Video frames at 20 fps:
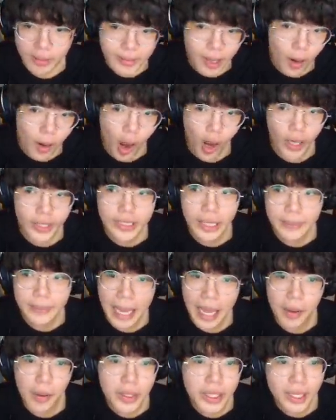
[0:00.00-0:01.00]
câu hỏi tiếp
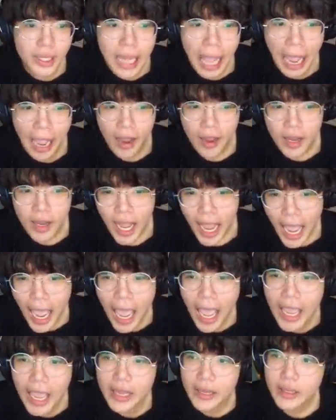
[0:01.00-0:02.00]
theo đó chính là
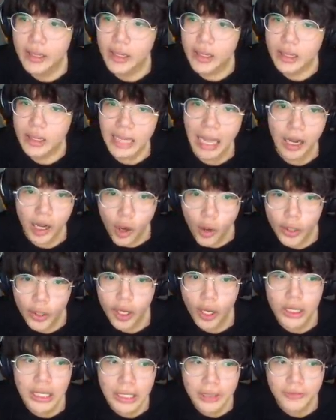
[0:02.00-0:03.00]
ai là người
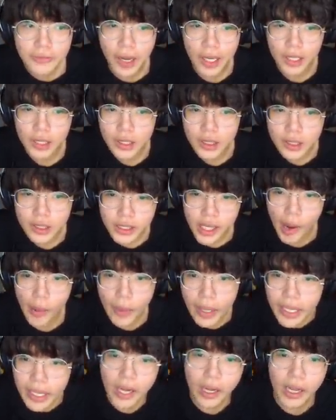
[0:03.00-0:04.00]
có linh vật
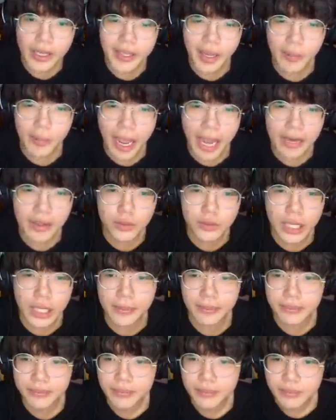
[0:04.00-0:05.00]
giỏi nhất ở trong hero team